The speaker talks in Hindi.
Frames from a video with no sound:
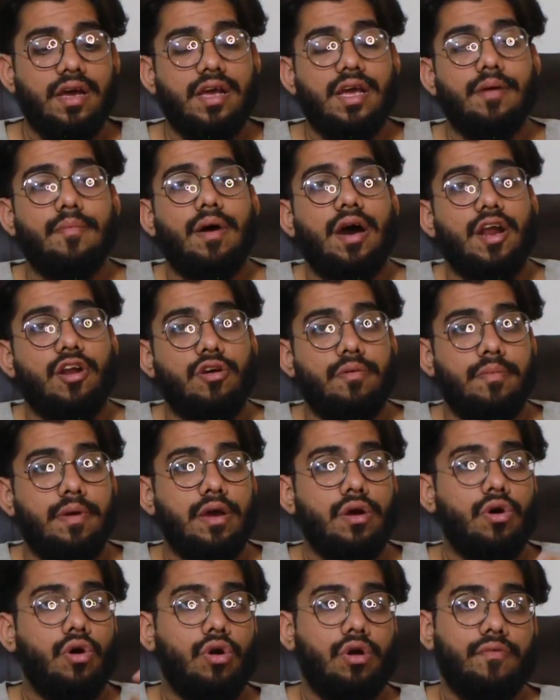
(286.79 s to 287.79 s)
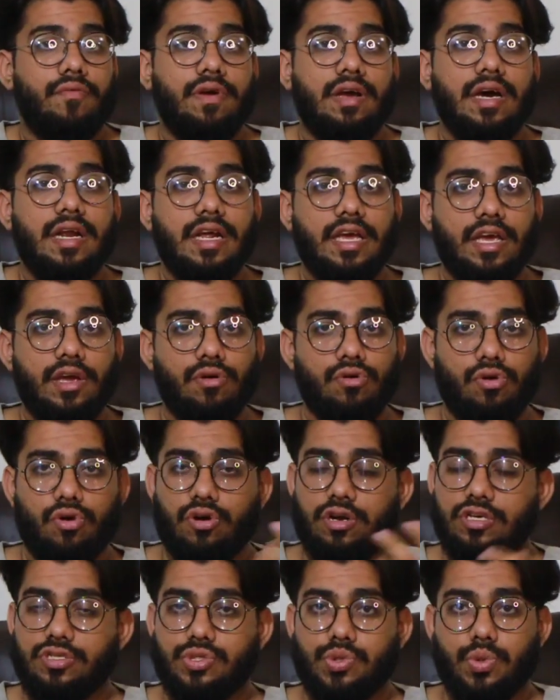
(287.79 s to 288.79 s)
के बारे में गौर फिक्र की
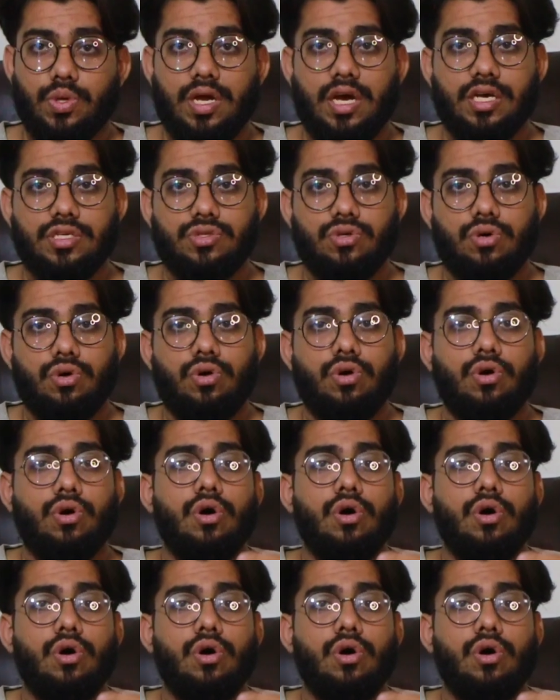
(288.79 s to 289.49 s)
उन्होंने सुना तो